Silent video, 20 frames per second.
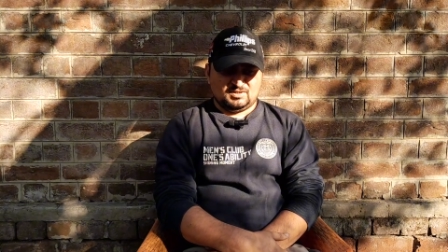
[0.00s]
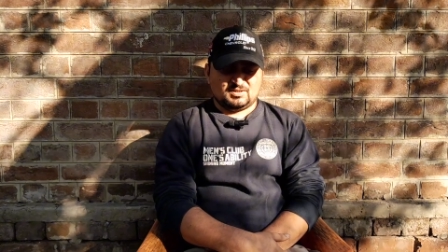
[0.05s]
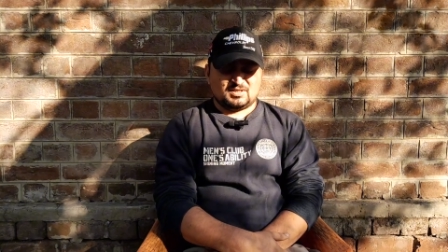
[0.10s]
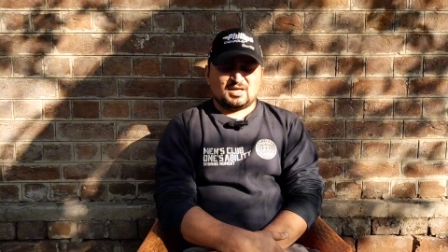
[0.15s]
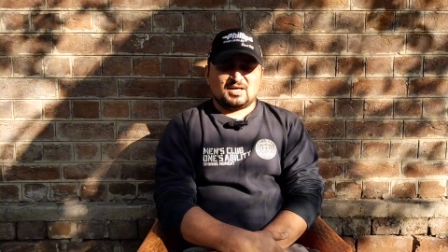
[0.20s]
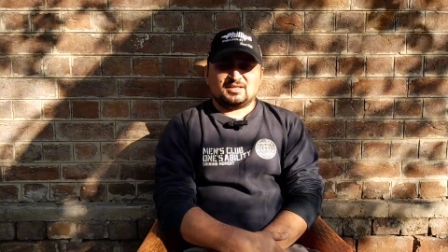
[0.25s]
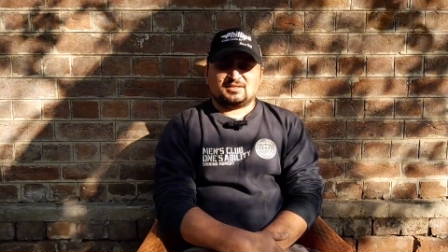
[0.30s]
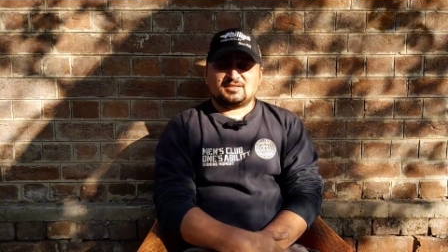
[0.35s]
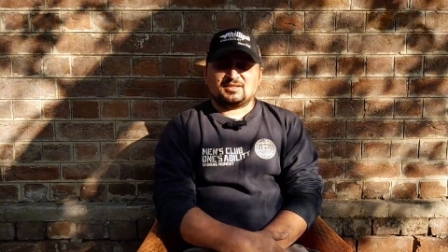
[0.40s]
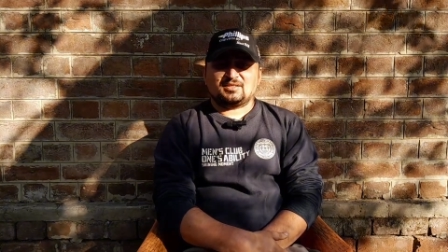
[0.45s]

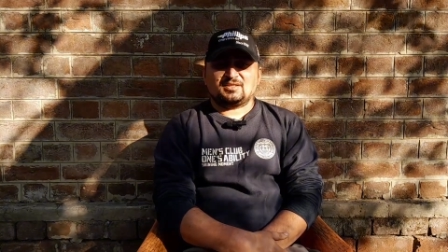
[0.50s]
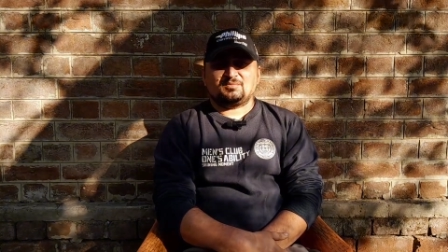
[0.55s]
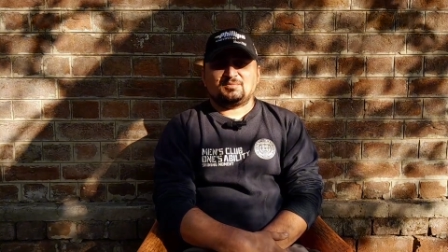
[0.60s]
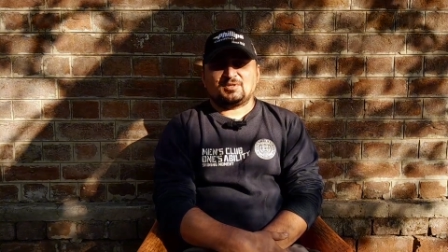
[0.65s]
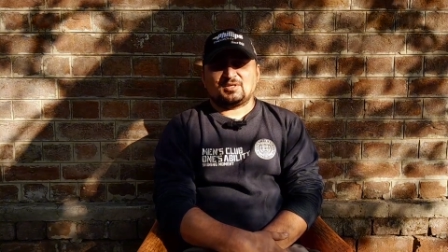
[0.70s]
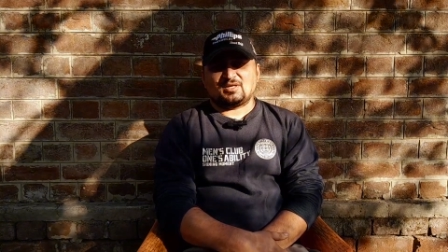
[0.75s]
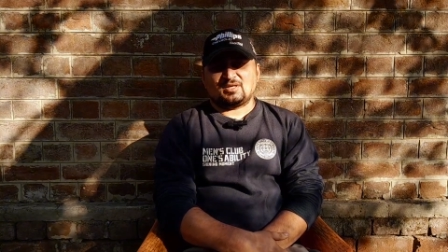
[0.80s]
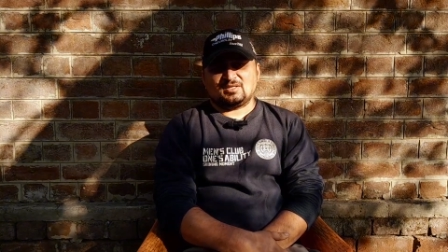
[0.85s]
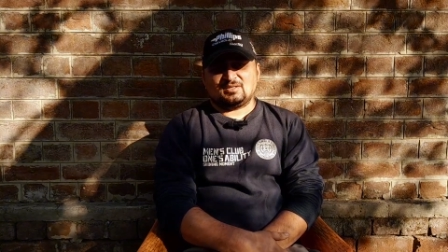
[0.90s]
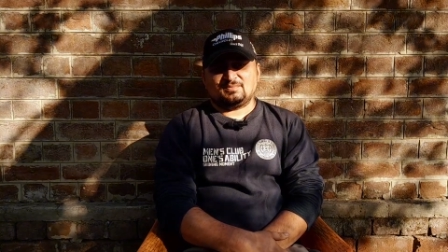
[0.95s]
रात
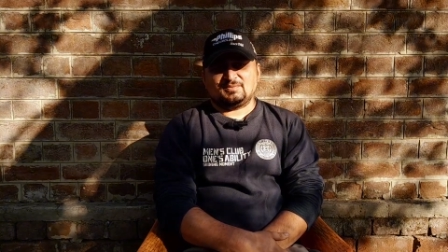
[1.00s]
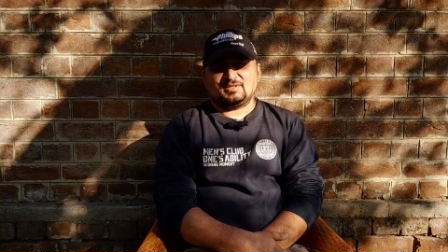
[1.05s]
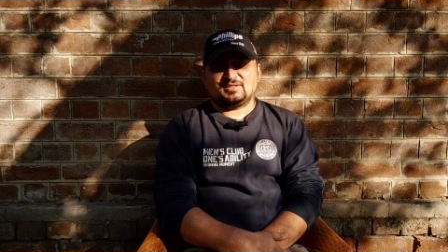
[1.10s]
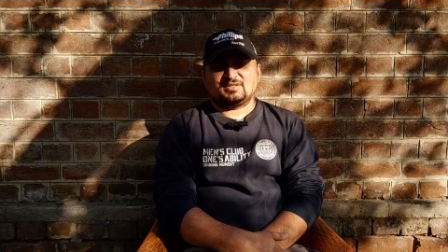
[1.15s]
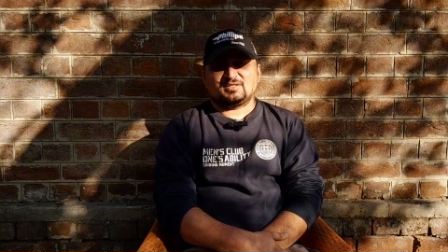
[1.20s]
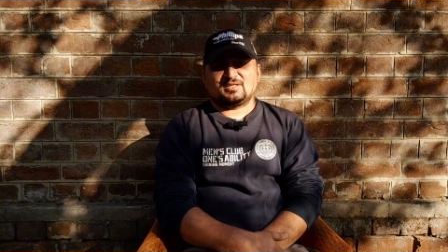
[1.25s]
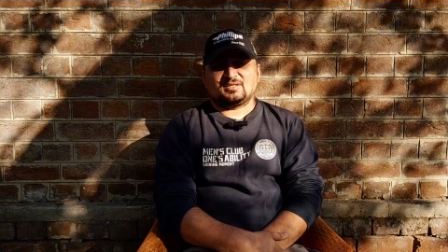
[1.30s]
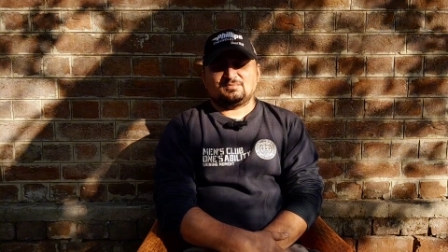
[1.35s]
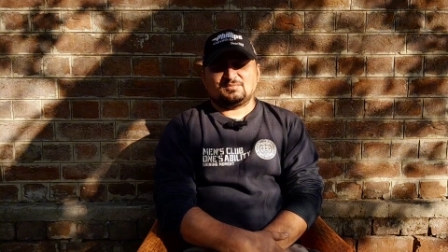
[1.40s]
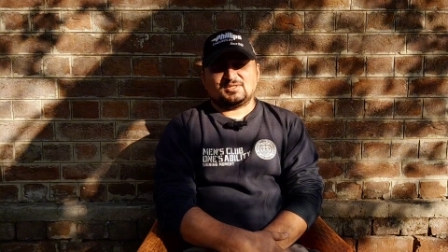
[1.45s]
तकरीबन आठ
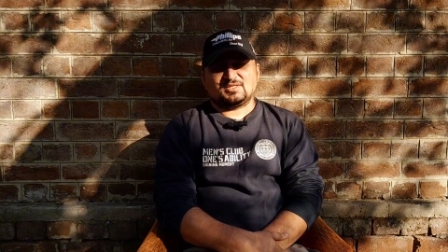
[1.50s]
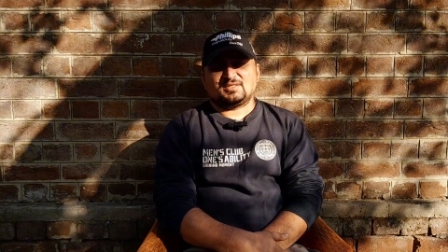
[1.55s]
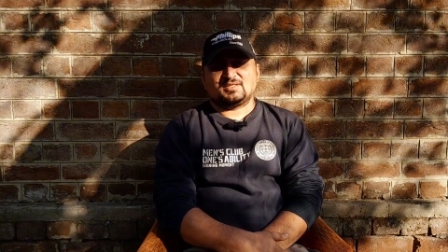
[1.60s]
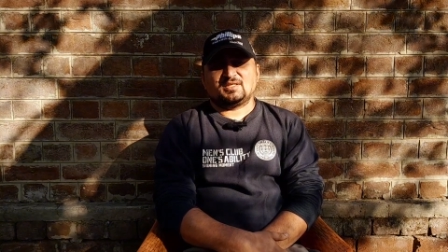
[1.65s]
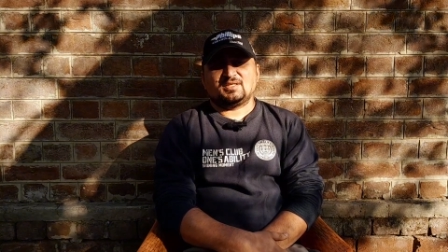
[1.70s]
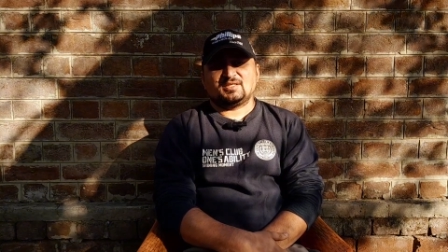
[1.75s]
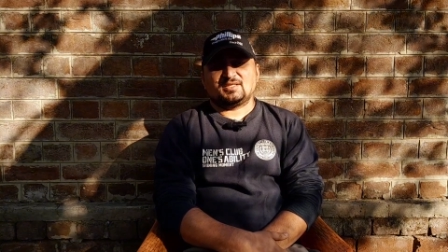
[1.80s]
बजे तक हम छतें